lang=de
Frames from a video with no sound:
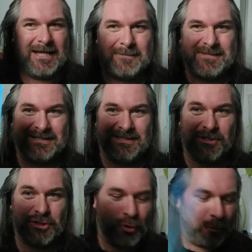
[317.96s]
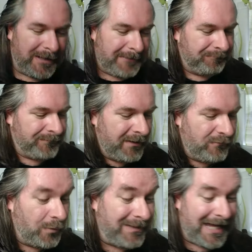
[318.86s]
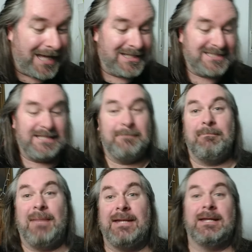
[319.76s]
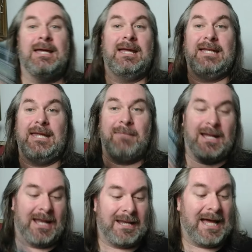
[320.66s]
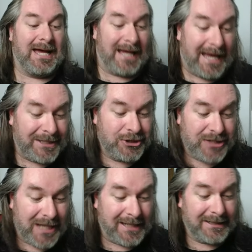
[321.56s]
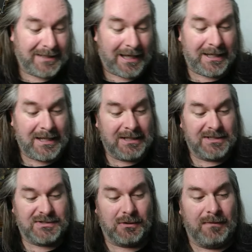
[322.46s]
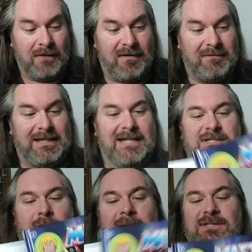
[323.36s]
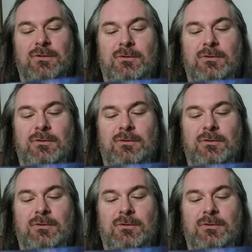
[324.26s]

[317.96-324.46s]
gibt's halt diesen Schuber, wo man alle sieben Bände nebeneinander reinstellen kann. So, wenn wir die jetzt nochmal so